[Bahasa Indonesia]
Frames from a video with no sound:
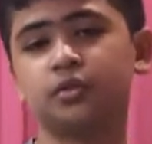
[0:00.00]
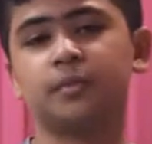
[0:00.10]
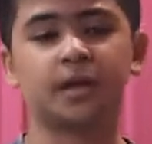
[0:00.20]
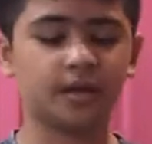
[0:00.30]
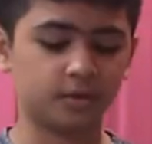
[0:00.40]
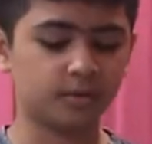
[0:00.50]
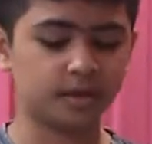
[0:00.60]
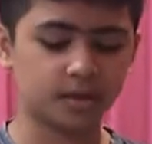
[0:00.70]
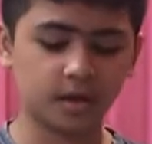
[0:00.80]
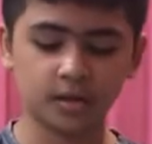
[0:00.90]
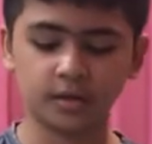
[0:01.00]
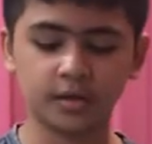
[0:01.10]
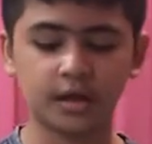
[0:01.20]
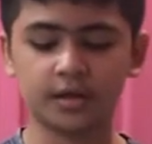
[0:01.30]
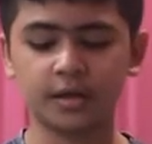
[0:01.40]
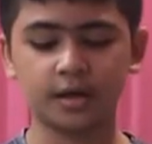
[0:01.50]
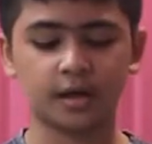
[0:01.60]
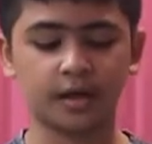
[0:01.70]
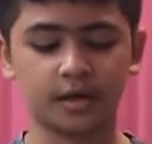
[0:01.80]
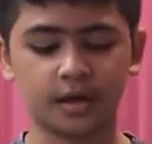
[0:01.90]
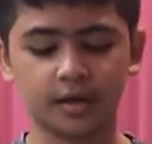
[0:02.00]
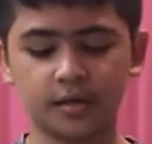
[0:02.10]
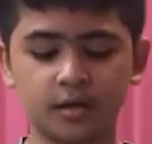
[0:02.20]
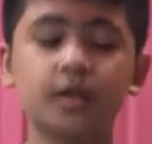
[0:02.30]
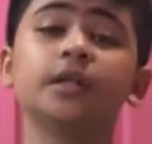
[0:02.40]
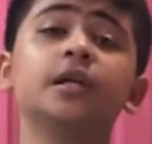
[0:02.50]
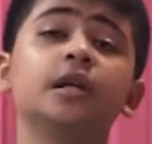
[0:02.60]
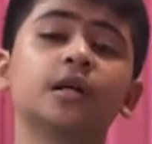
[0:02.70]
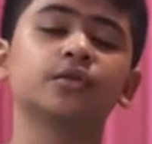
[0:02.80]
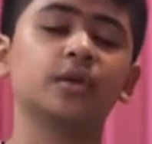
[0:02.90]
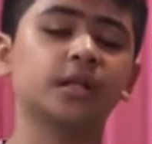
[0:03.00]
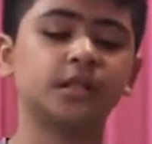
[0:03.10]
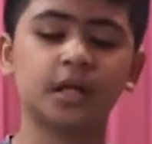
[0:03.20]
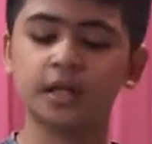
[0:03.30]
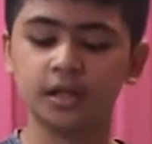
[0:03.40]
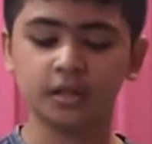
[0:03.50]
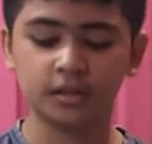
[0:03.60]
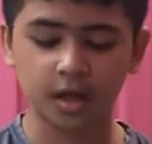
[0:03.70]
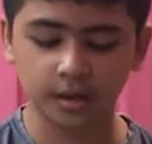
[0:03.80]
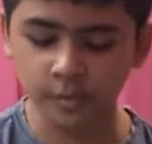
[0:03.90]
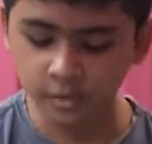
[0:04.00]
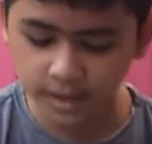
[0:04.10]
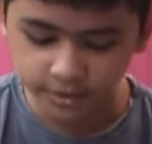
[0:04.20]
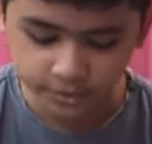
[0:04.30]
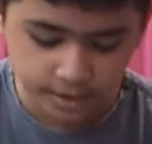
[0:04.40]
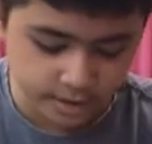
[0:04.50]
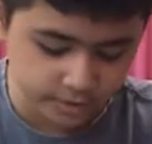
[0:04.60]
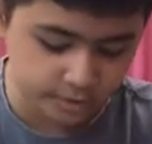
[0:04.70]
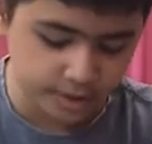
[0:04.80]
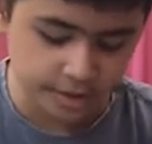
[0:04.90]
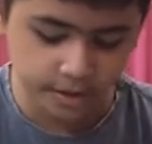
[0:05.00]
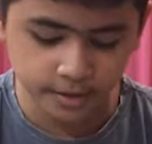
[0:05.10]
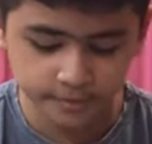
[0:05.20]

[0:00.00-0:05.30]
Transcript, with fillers: cuma kayak gitu aja tidak ada yang lain-lain dan langsung aja kita buka saudara-saudara